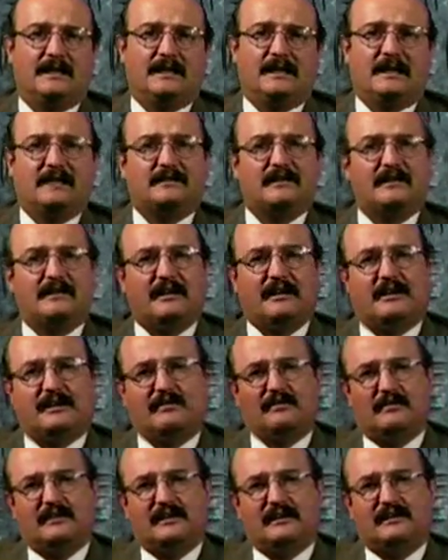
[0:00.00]
Esta
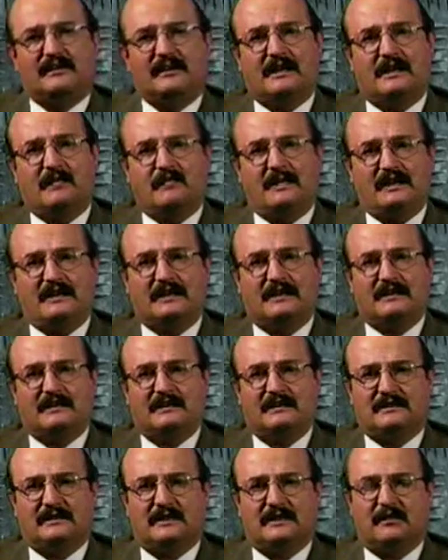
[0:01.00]
integración es realmente
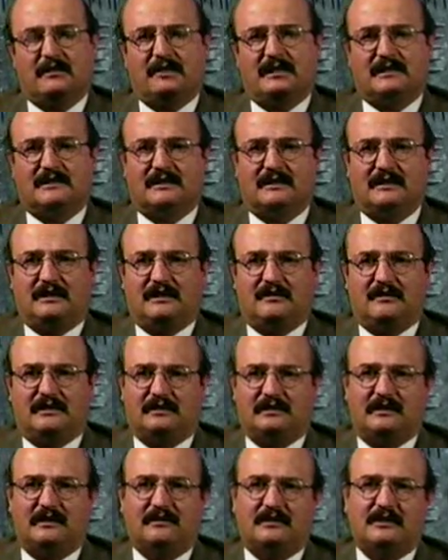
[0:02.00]
necesaria para
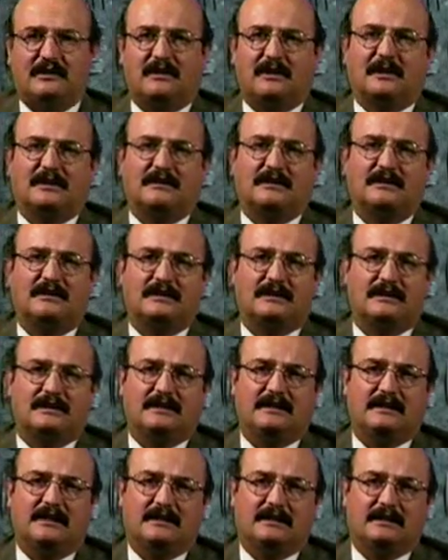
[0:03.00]
satisfacer las
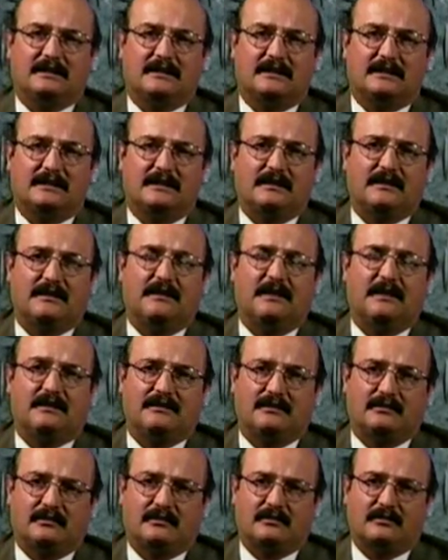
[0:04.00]
necesidades y las
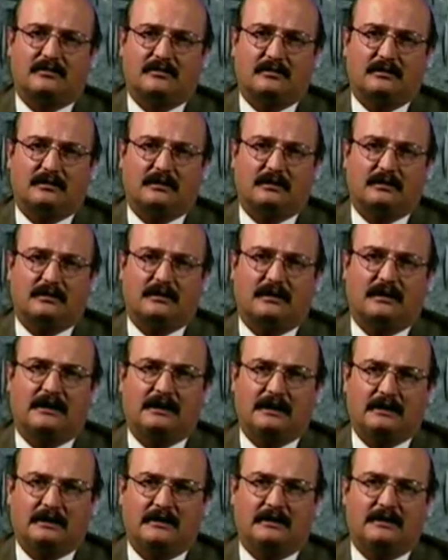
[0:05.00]
de nuestros
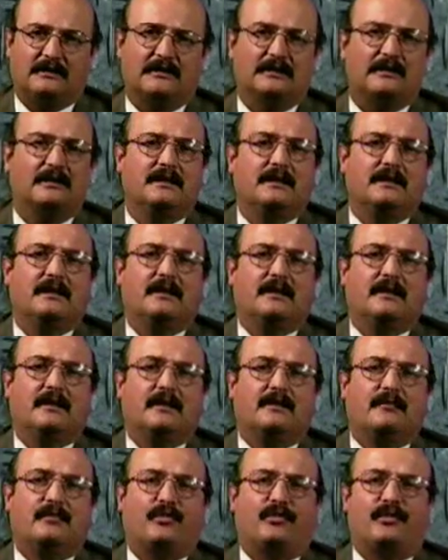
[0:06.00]
clientes.
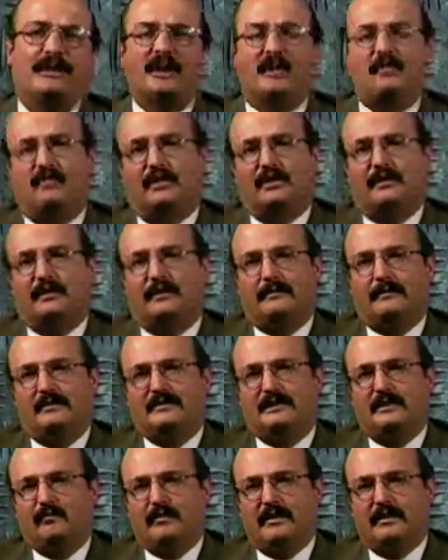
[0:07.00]
Por ejemplo, a
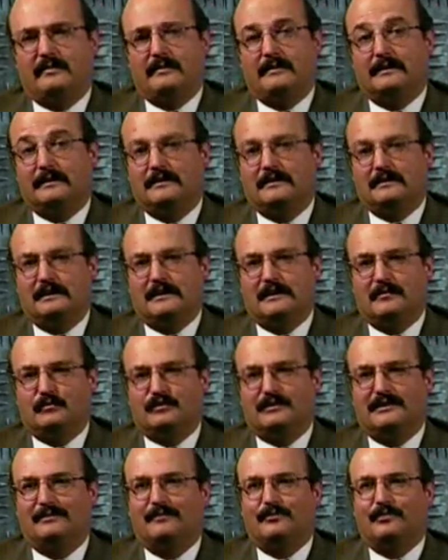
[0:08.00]
través del web
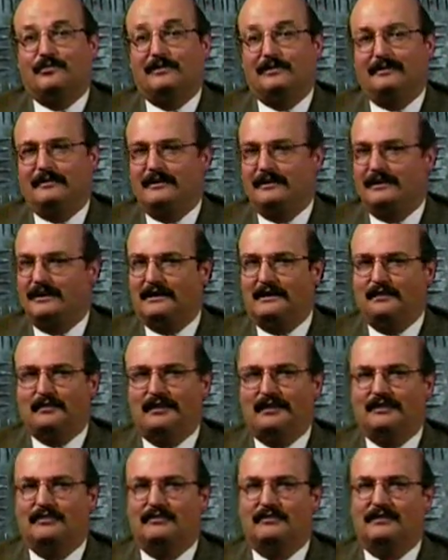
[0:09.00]
estaremos en posibilidad de
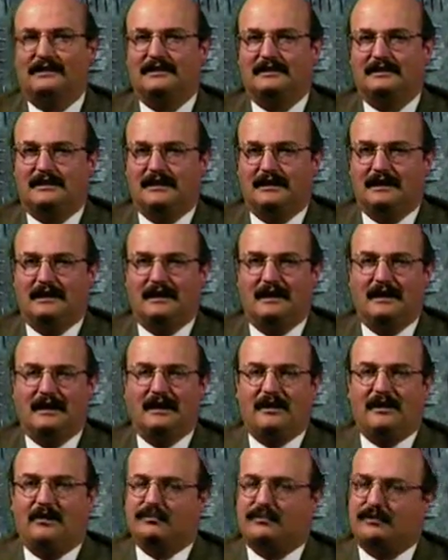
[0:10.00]
personalizar
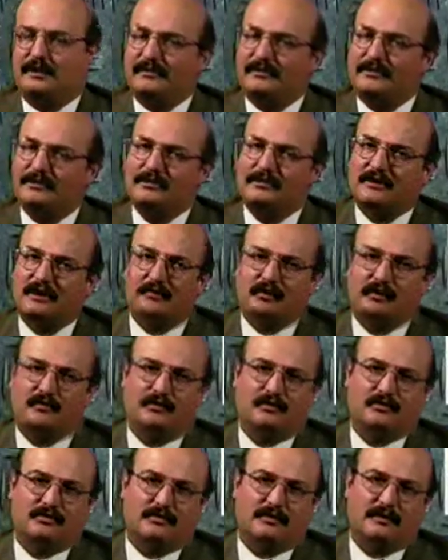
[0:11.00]
los servicios que
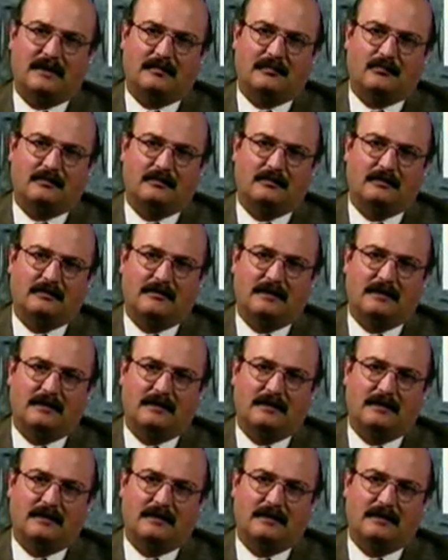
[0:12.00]
proporcionamos,